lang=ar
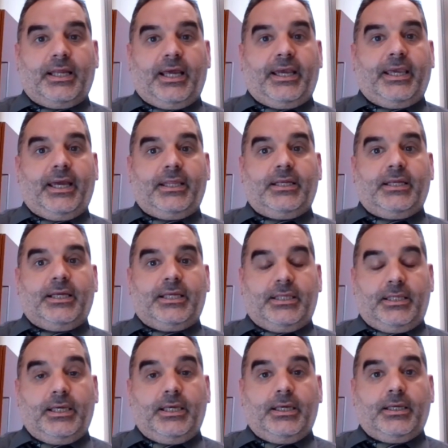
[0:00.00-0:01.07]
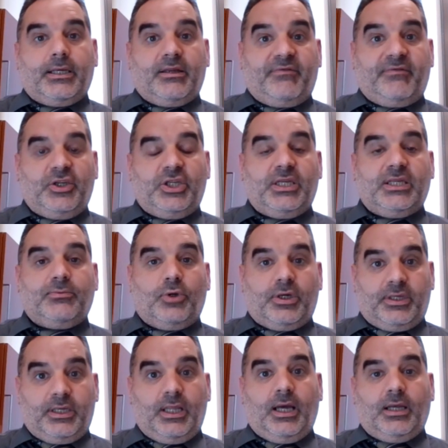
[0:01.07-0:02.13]
أحيانا كثير في شيء اسمه
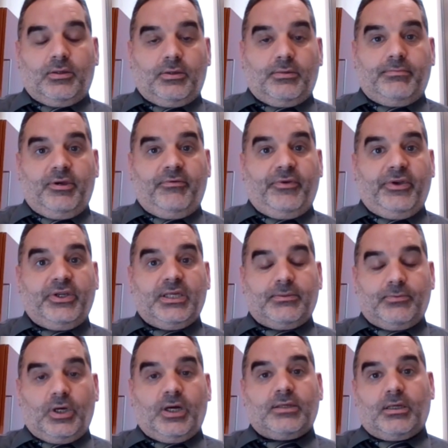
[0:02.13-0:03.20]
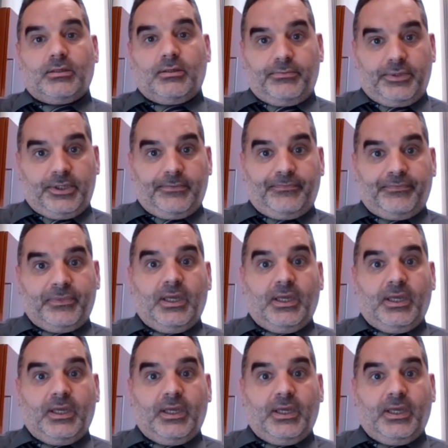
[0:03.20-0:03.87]
اختلاط طبي وفي شيء اسمه خطأ طبي